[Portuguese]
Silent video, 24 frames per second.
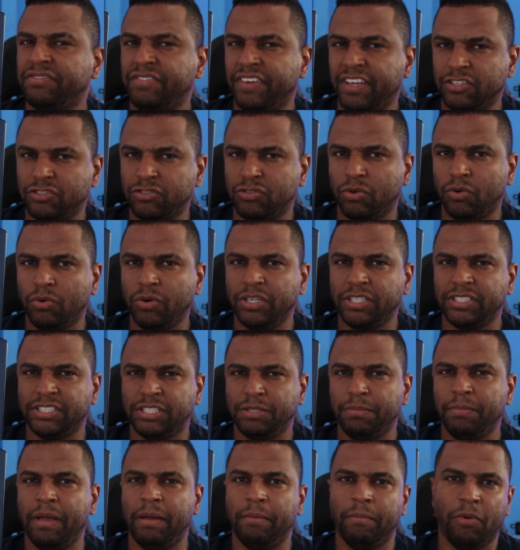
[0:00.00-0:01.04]
versões
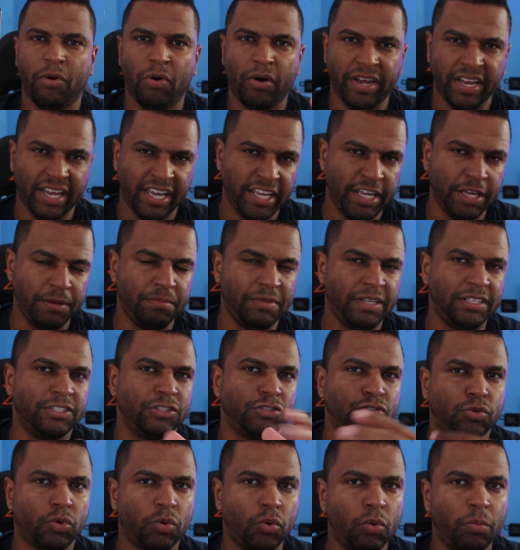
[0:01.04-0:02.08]
de memória aí, me
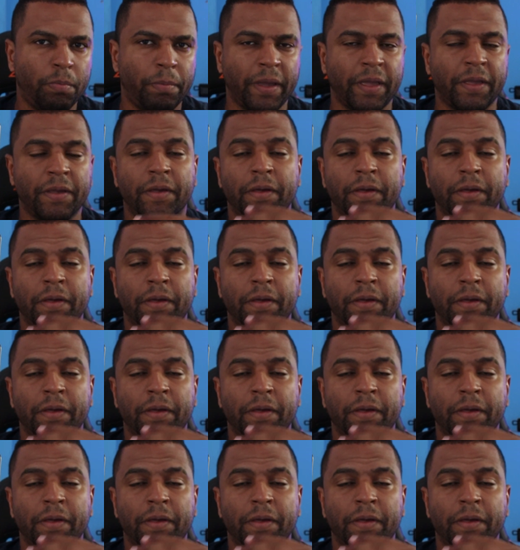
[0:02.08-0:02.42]
desculpem.